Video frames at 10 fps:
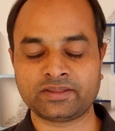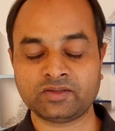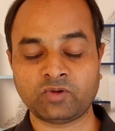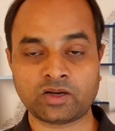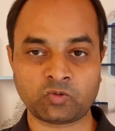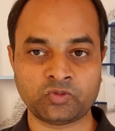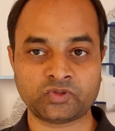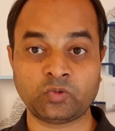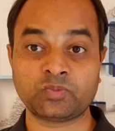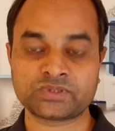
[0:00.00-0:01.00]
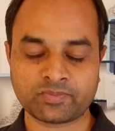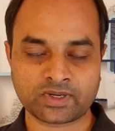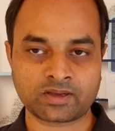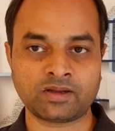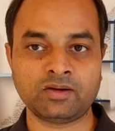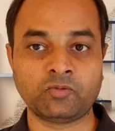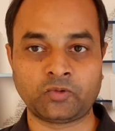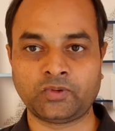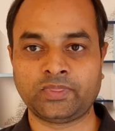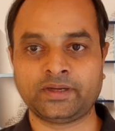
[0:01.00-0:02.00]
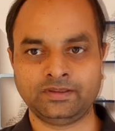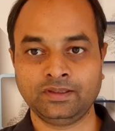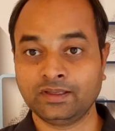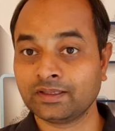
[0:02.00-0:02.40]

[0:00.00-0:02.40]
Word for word: అయితే వాళ్ళు కొంత ఉపశమనంగా ఉంటుందండి